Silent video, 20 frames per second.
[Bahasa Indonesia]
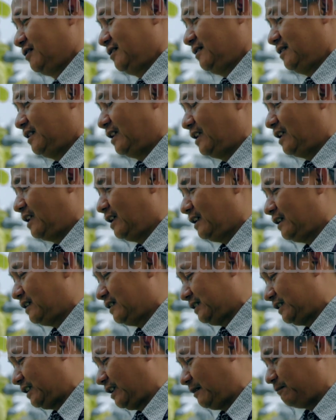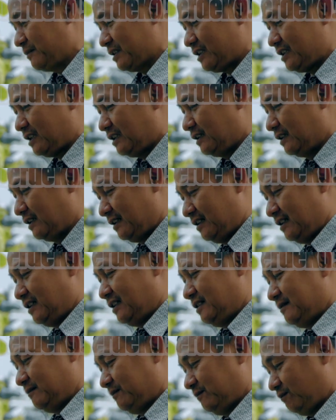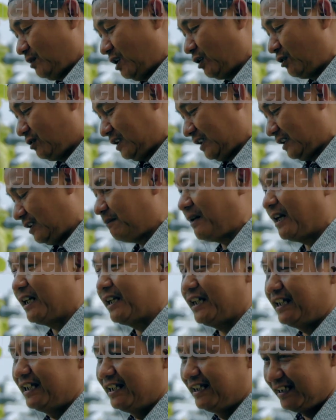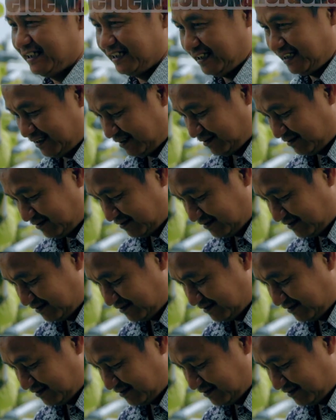Jadi ya setiap mesen baru kita panen gitu.